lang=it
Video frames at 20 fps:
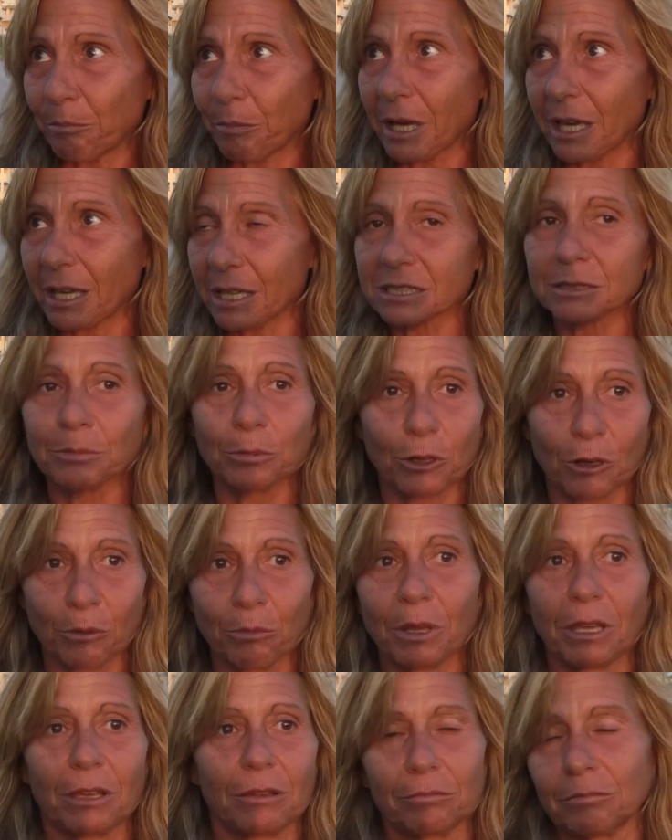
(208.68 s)
paese, però a
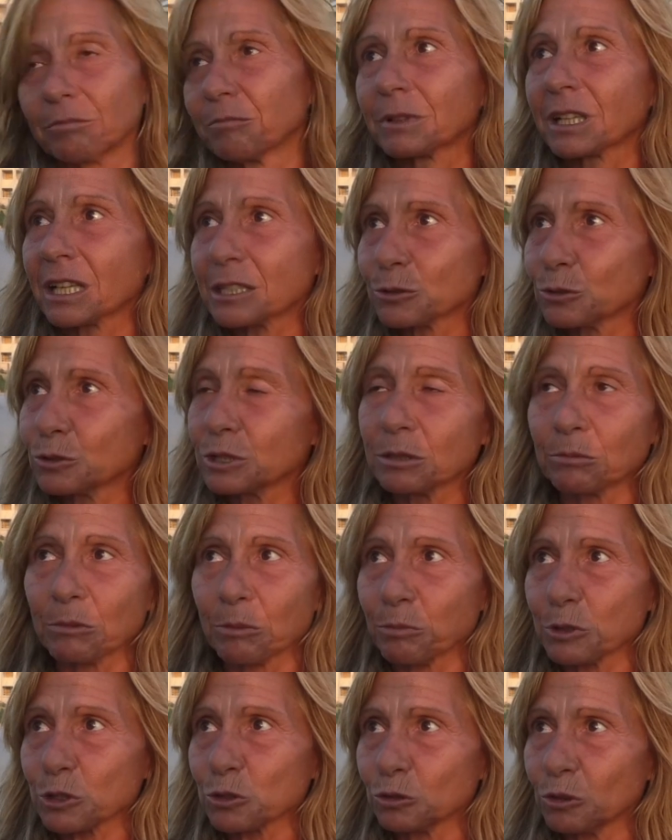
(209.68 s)
me Casuzze
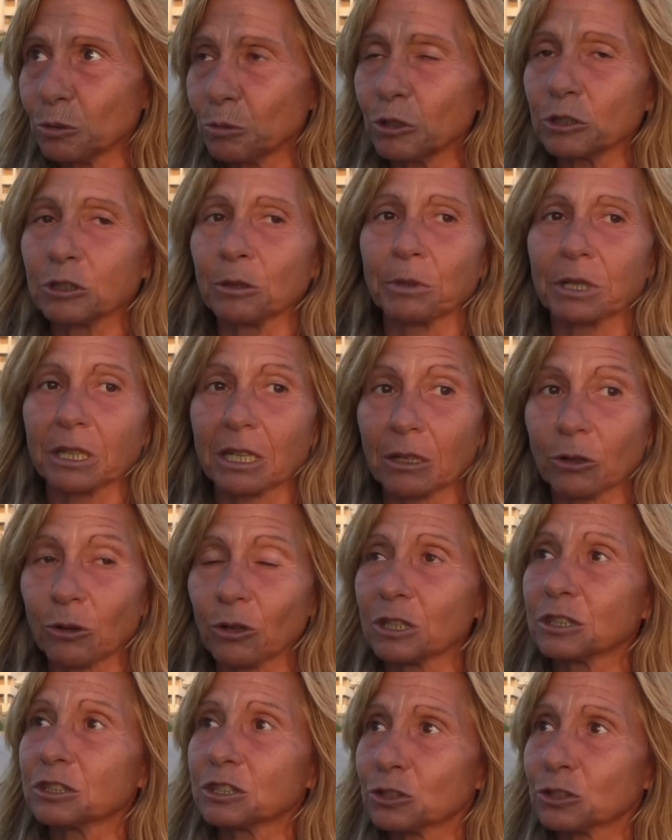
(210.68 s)
mi è piaciuto molto perché ancora